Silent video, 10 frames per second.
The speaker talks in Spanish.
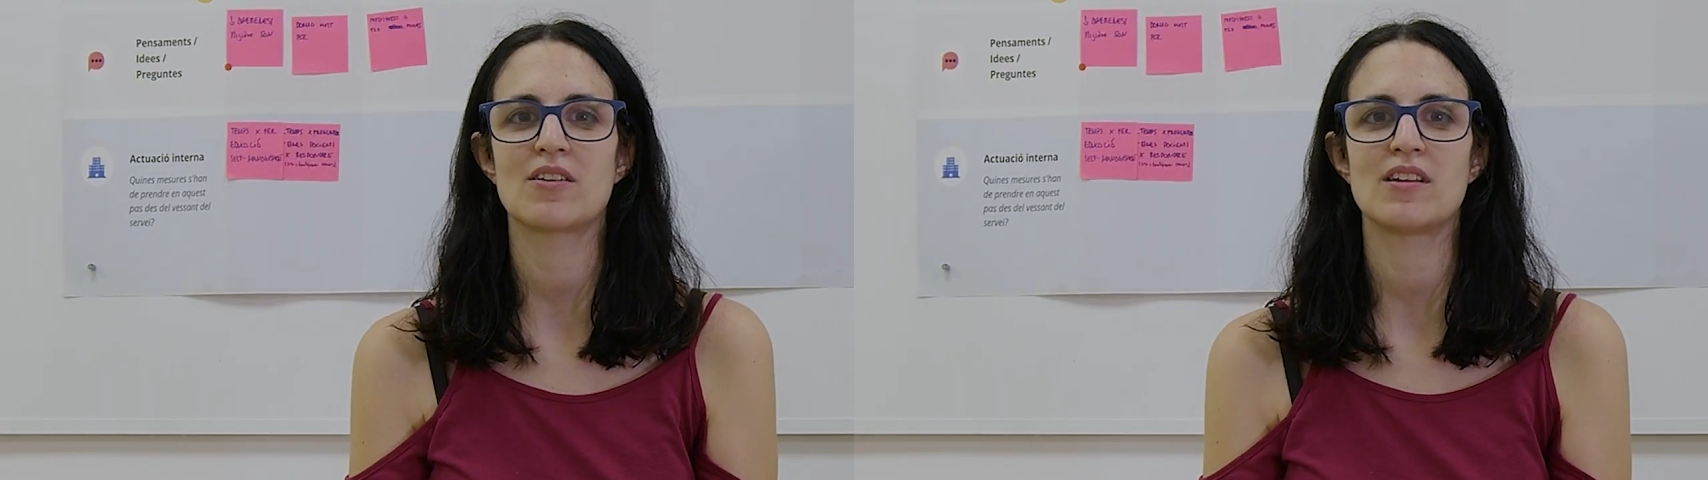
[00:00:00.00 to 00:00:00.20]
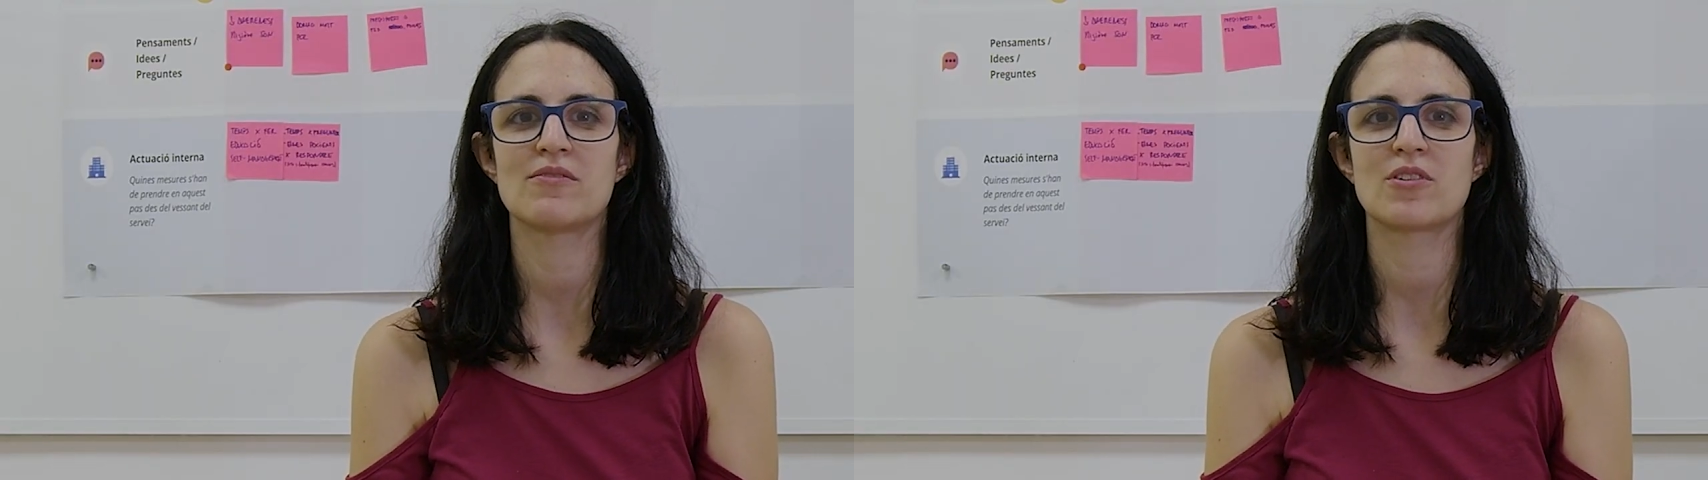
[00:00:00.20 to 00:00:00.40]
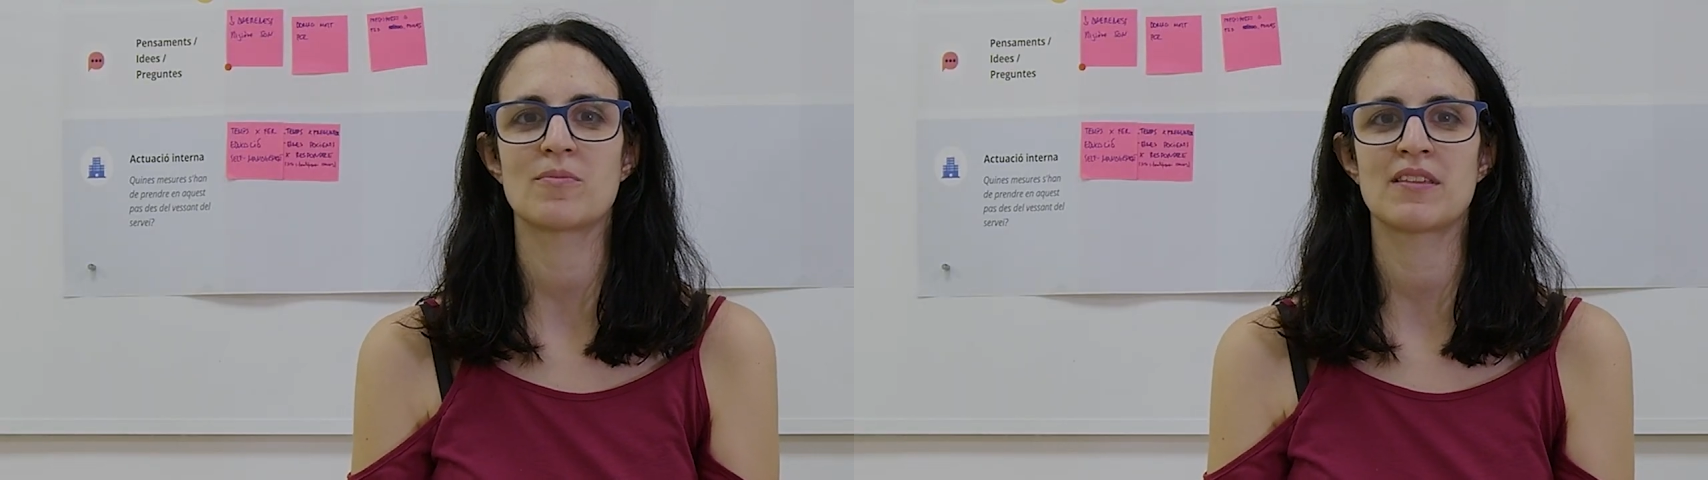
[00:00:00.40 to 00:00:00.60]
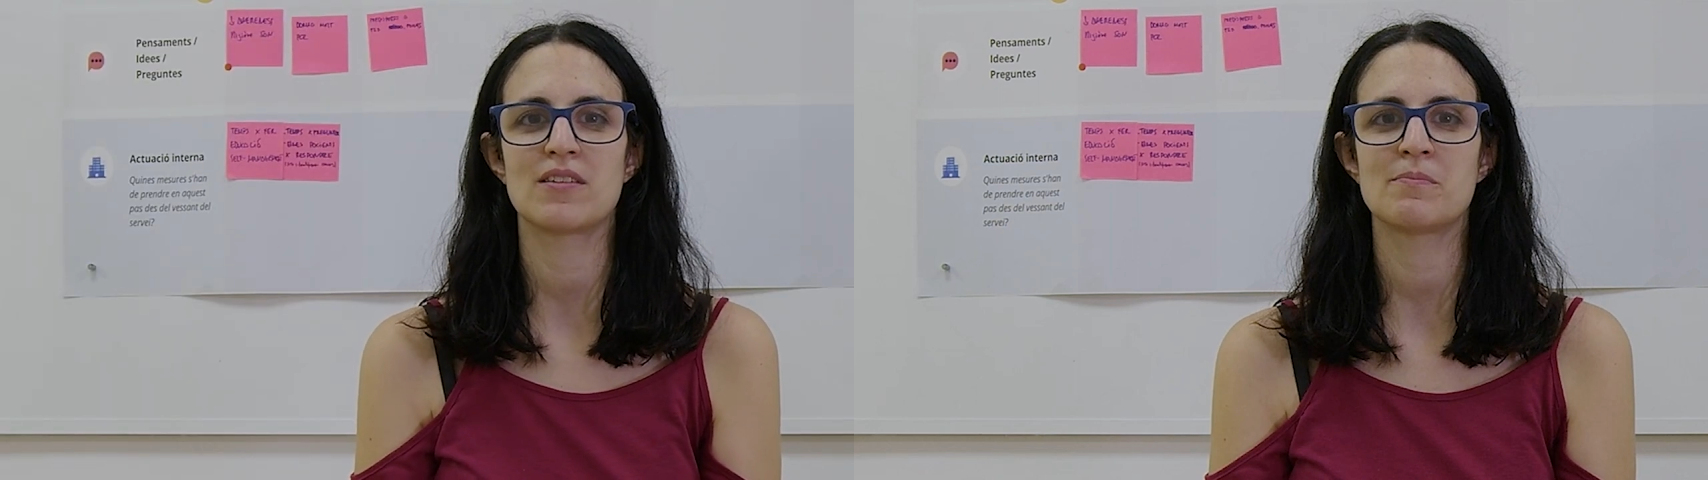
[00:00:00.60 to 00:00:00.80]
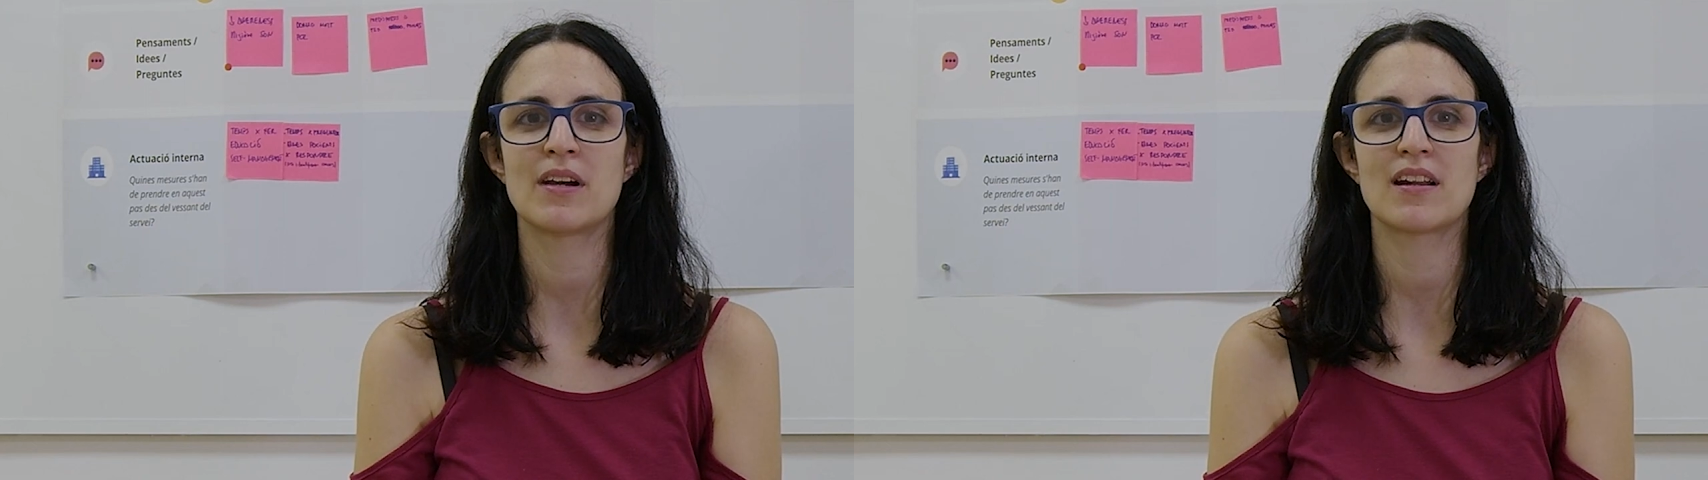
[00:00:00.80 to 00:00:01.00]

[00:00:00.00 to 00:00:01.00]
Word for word: con la información más